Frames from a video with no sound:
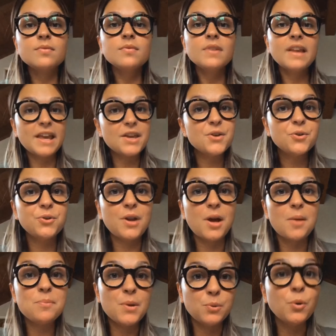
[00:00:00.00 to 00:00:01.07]
che io non
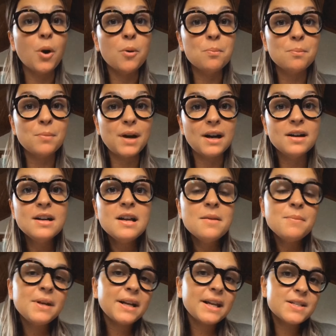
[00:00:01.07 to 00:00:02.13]
abbia un'ombra,
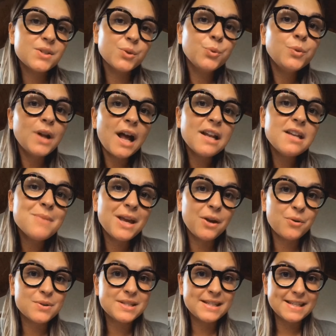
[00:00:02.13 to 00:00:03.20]
perché sono un'anima
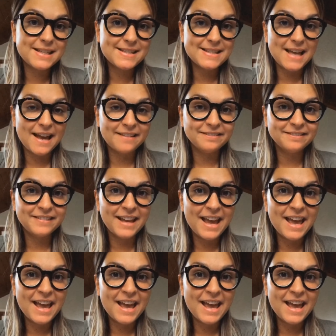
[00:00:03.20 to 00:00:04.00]
inconsistente